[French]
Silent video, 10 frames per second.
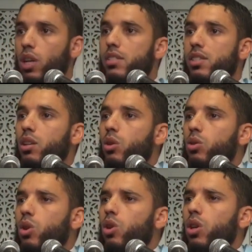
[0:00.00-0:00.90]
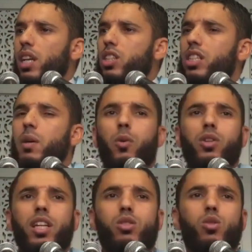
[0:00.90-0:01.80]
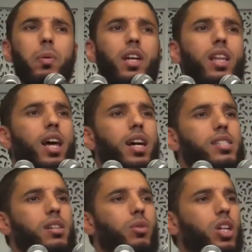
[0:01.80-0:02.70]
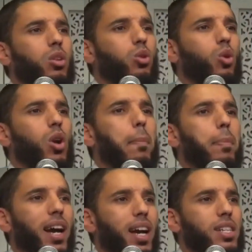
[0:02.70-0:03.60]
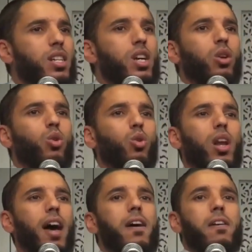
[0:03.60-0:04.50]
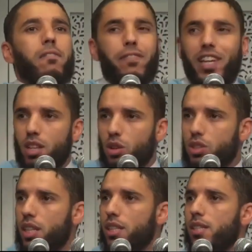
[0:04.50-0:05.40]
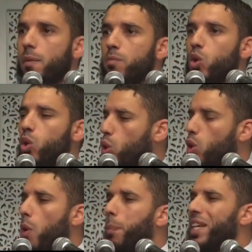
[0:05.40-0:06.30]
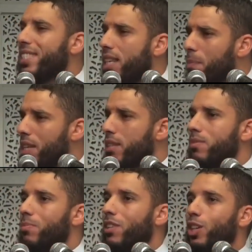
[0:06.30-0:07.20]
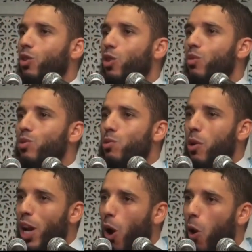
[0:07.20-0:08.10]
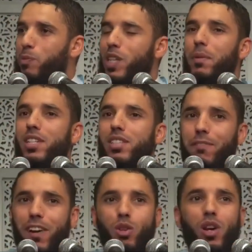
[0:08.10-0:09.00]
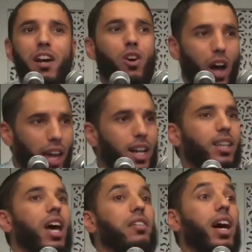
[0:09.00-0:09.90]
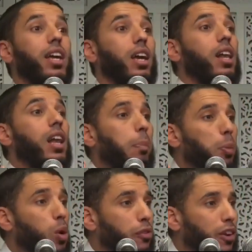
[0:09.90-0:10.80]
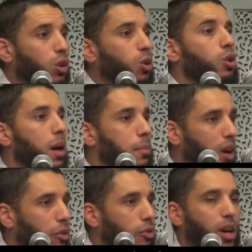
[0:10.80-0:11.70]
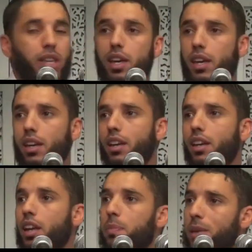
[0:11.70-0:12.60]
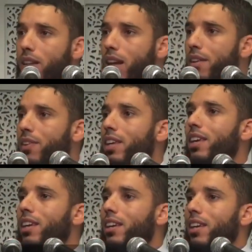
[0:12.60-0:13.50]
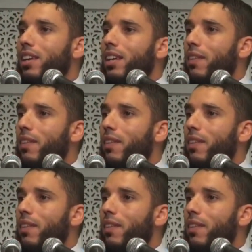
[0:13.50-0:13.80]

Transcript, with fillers: Donc ici contre il cherchait protection auprès d'Allah Azza contre la paresse, contre la feignantise contre le pessimisme. Donc le musulman, il est optimiste, il va de l'avant et il travaille. Les prophètes eux-mêmes et envoyés, eh bien, travailler.